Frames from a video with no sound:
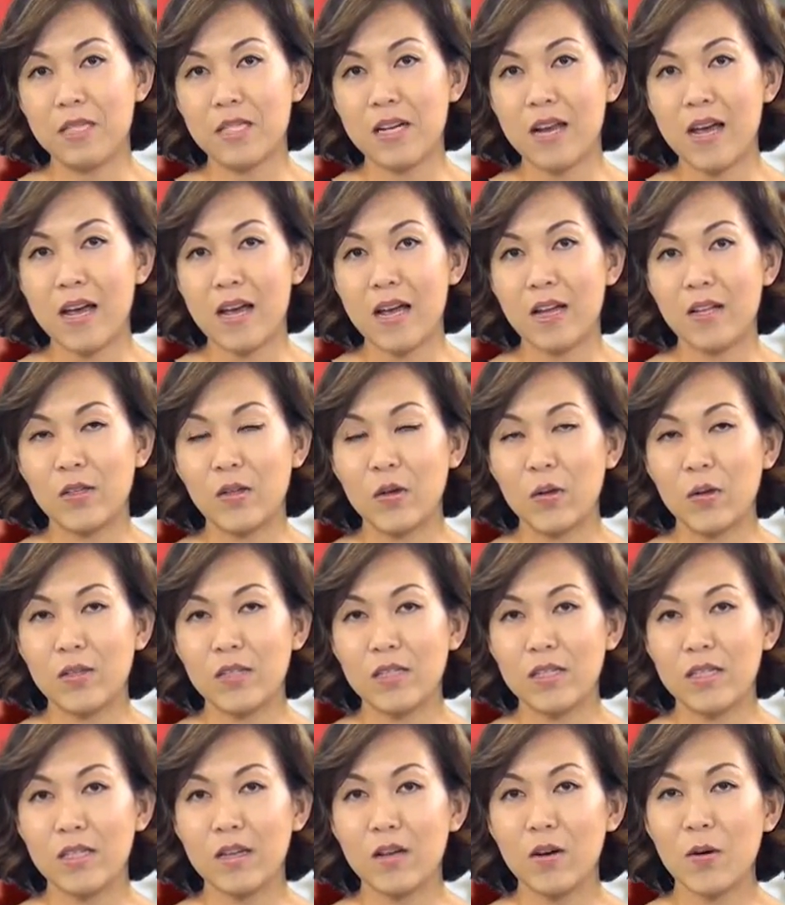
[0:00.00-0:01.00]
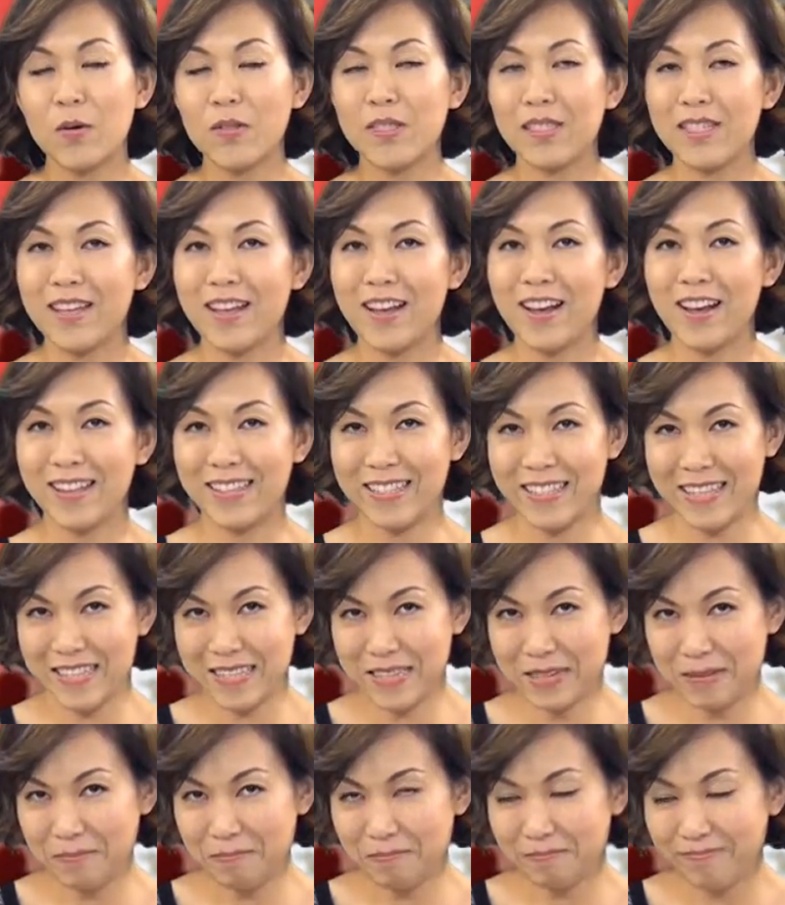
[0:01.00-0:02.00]
ra tổ chức OC
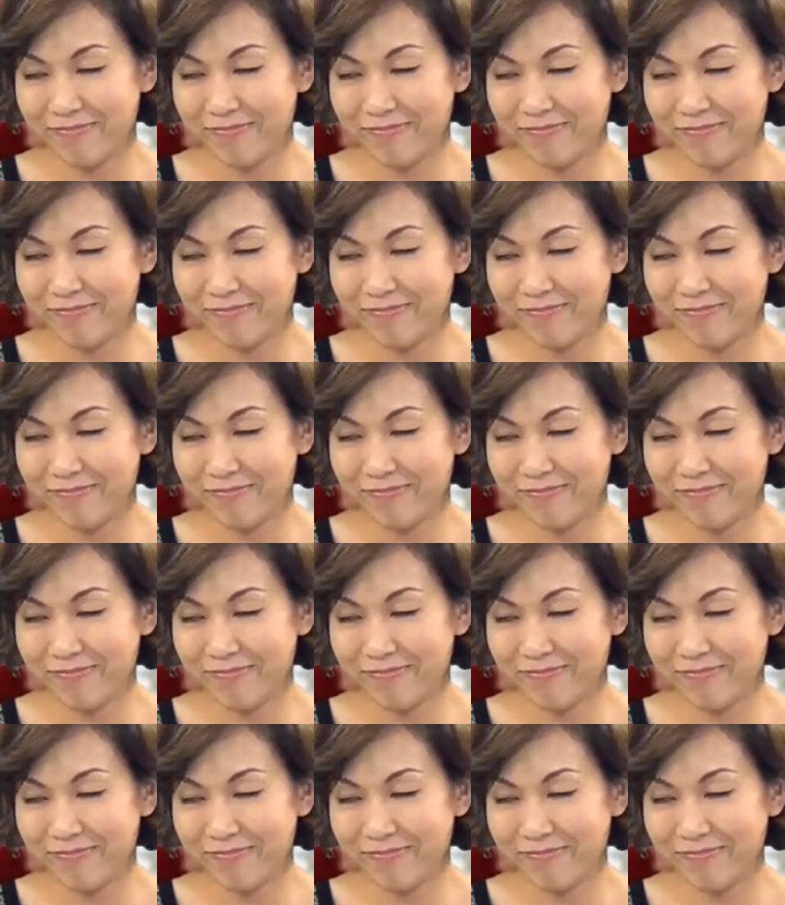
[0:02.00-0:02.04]
Autism.